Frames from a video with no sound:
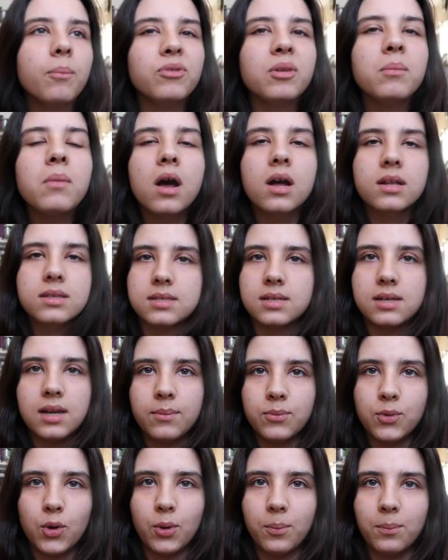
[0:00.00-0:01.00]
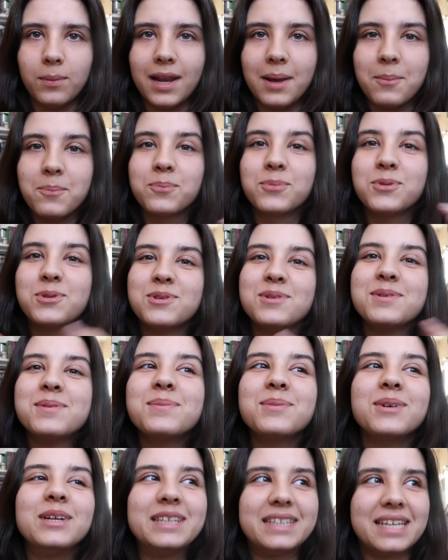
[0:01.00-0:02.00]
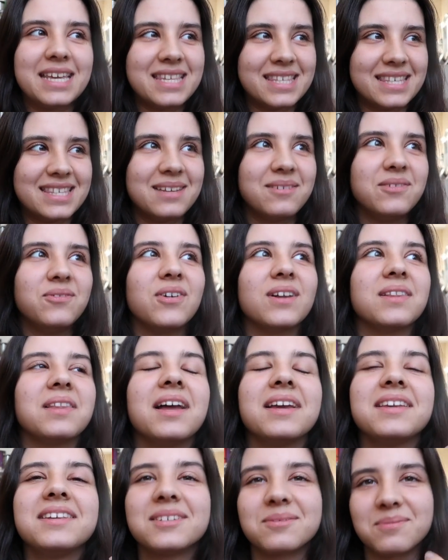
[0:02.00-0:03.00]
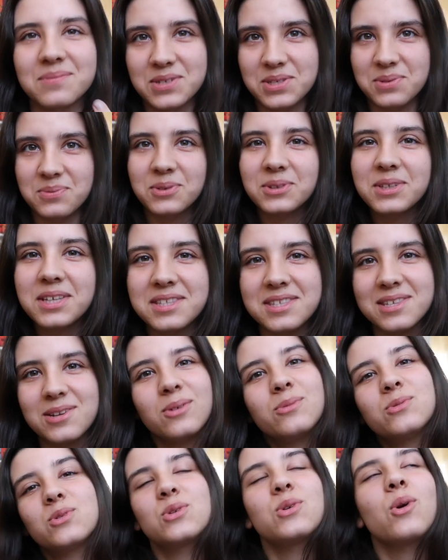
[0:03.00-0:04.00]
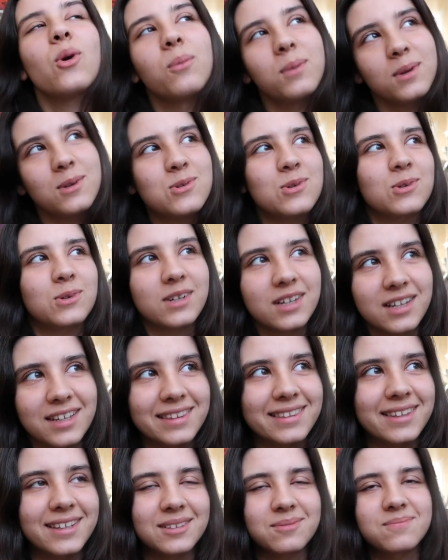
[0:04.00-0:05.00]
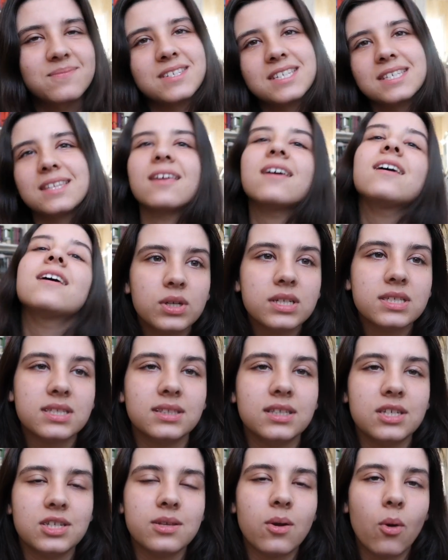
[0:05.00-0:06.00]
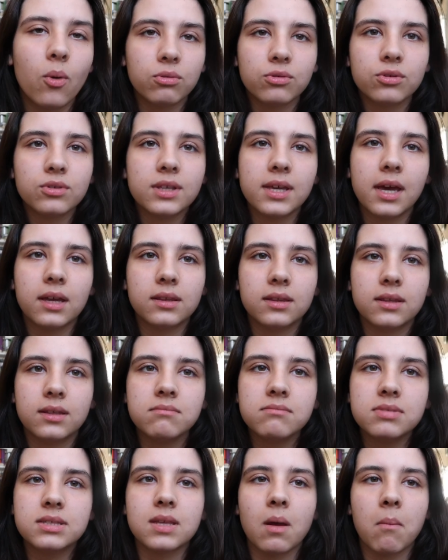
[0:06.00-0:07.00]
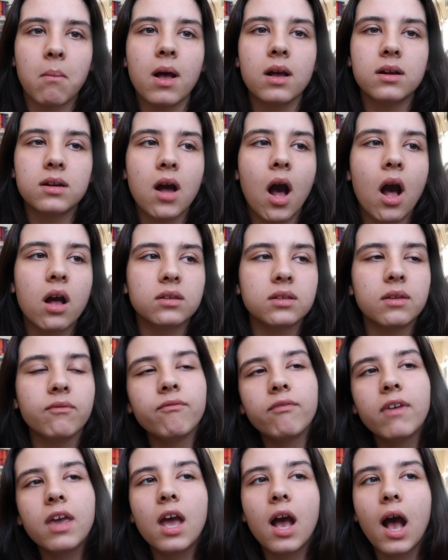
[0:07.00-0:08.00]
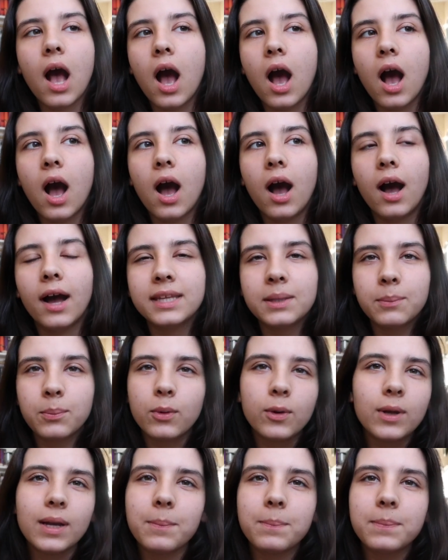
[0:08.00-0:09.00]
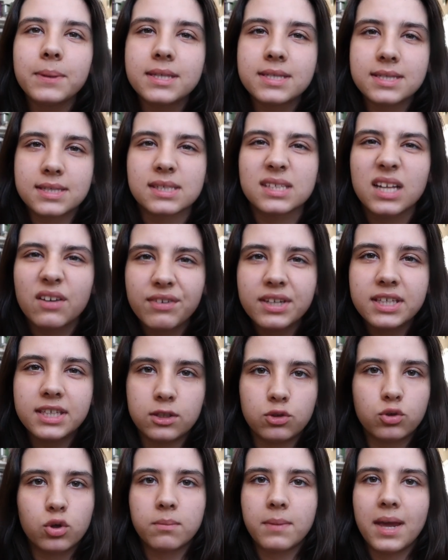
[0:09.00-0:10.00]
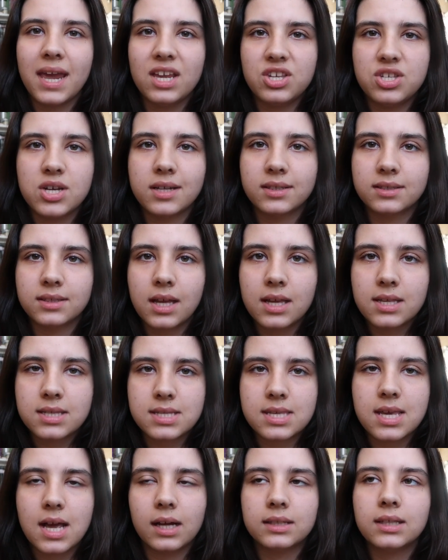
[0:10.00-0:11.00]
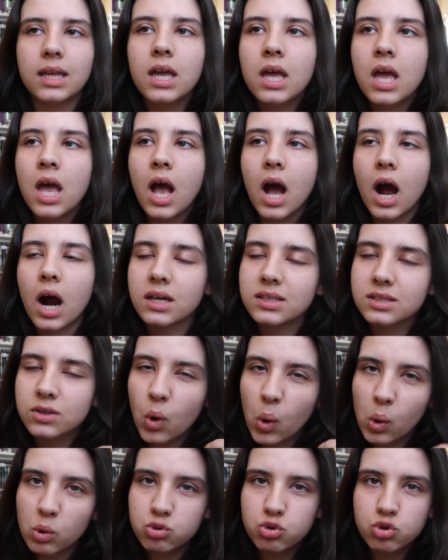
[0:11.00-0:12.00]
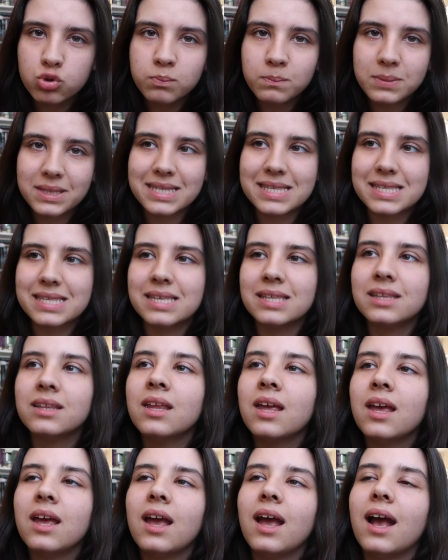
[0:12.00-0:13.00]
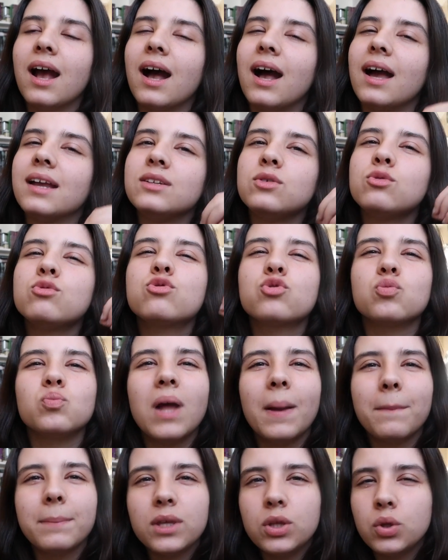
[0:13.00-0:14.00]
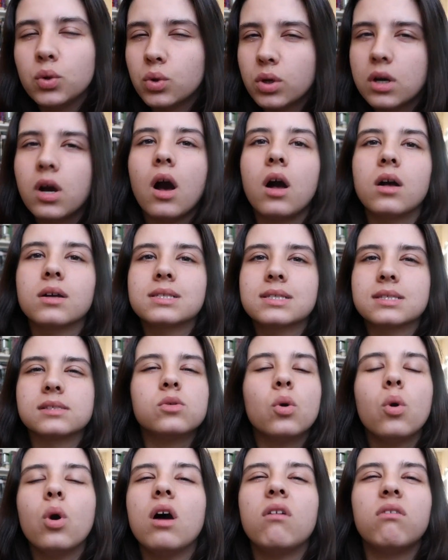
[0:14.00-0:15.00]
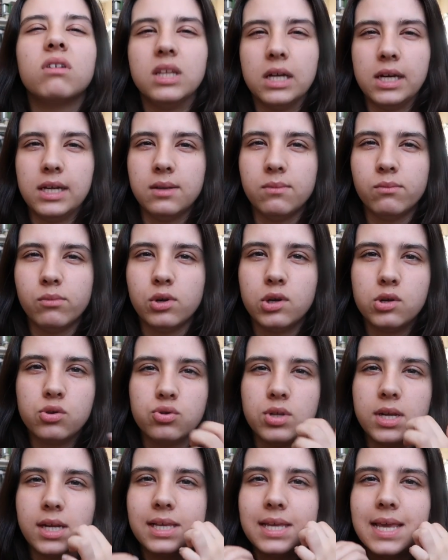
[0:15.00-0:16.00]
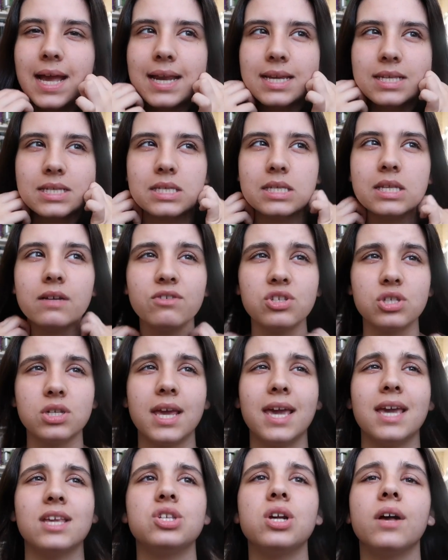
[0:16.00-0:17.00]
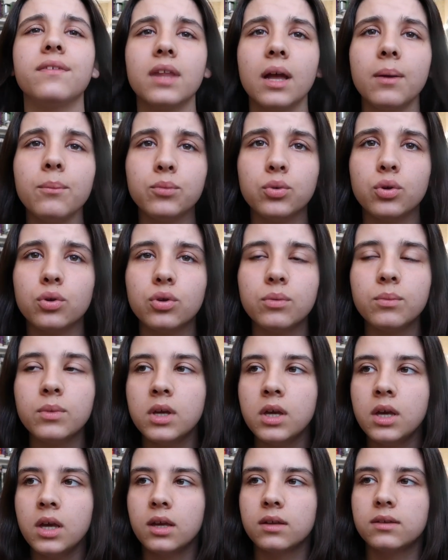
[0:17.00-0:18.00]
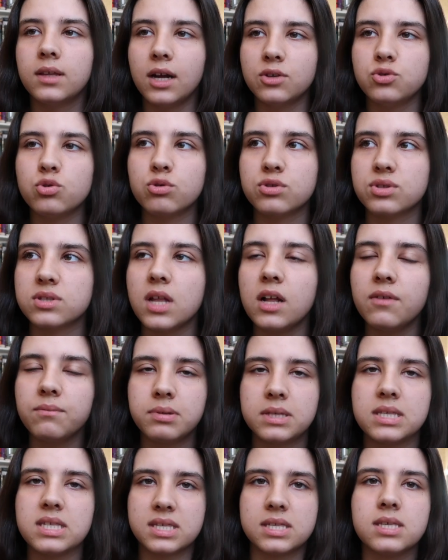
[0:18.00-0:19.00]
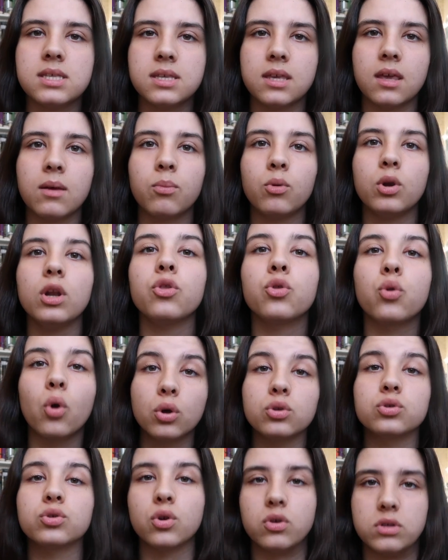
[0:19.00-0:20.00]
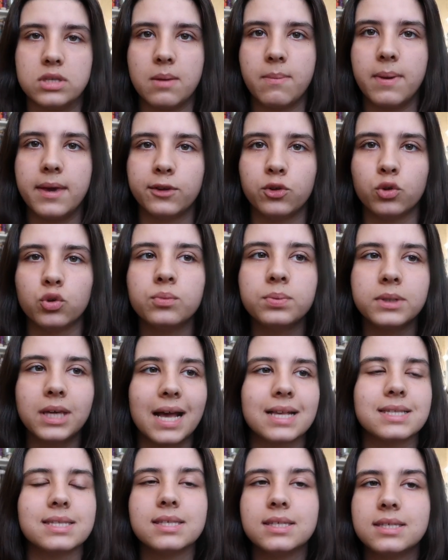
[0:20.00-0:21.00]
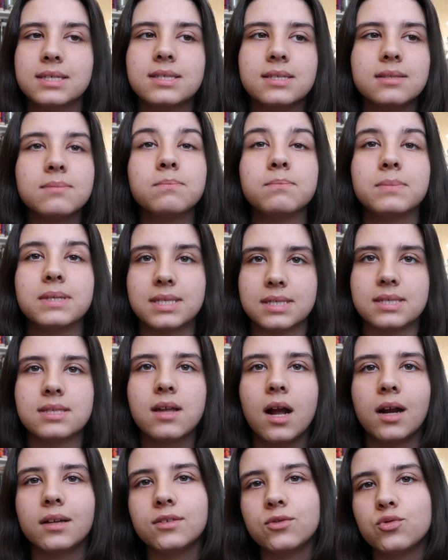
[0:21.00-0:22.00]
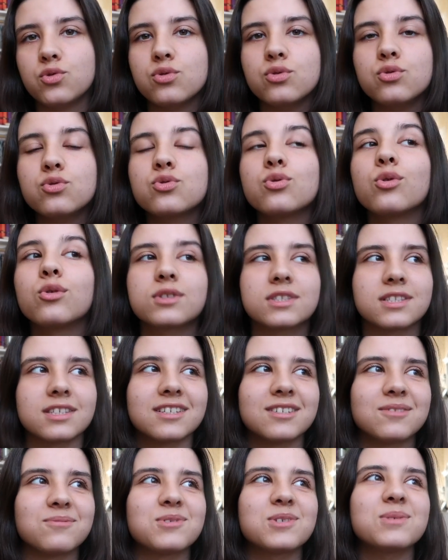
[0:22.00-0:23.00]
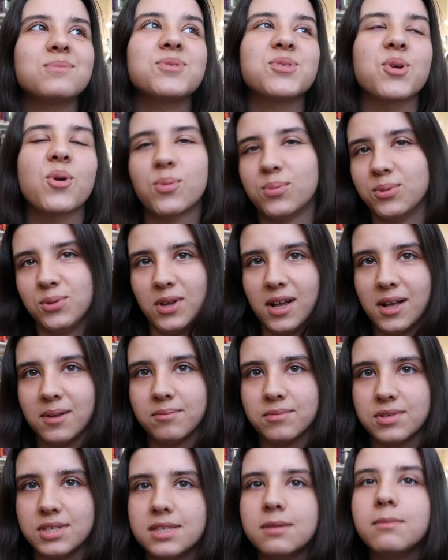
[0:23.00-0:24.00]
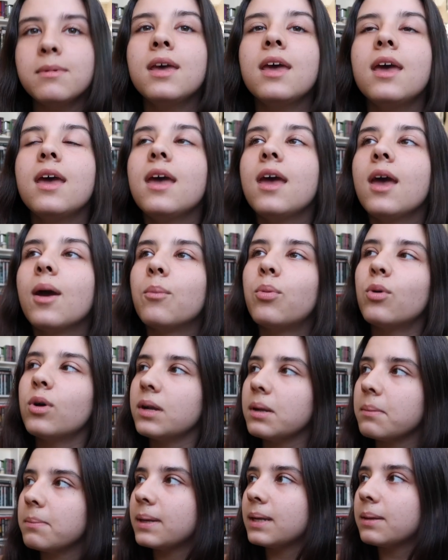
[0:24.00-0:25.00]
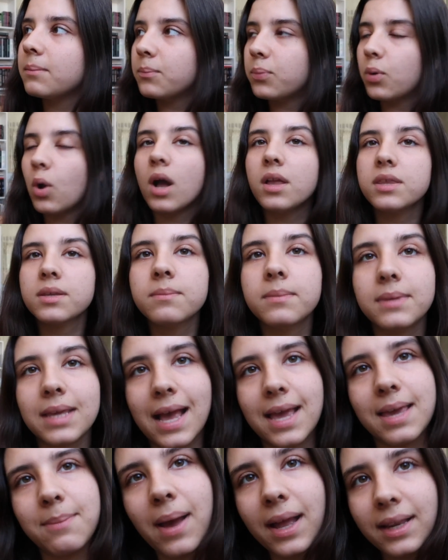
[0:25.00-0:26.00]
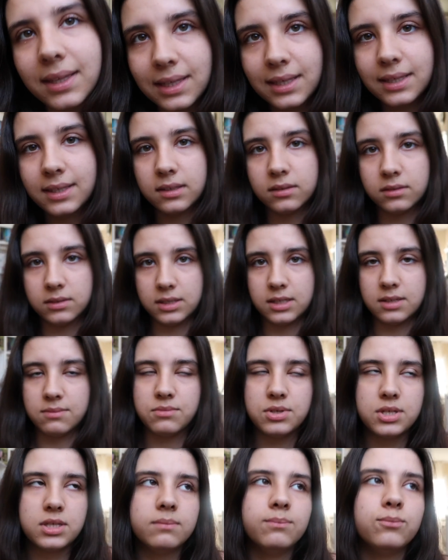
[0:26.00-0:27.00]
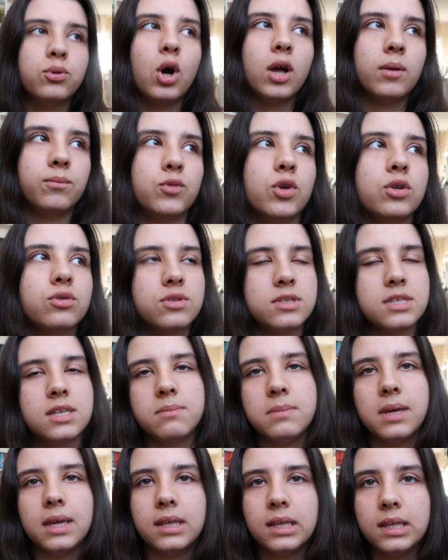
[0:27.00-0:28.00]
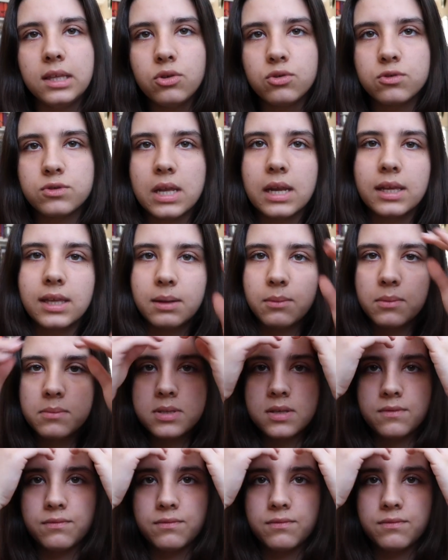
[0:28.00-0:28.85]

ne yaptım hatırlamıyorum bile. Bütün gün böyle test falan yırtmıştım onu hatırlıyorum çünkü o beni çok rahatlatmıştı. Sonrasında işte o gün yattım sabah kalktım ve hani böyle bir sınava giriyorum heyecandan ziyade artık olsun bitsin hani üstümden bir yük kalksın o havadaydım böyle sürekli. Yani sınav için heyecanlanmıyordum. Daha çok sınav bitsin diye böyle dört gözle bekliyordum. Gelsin girsin bitsin artık çünkü çok sıkılmıştım, çok bunalmıştım. Bu arada benim puanım, yani ben ilk yıl girmiştim. Puanım 427 120, yüzeye girmem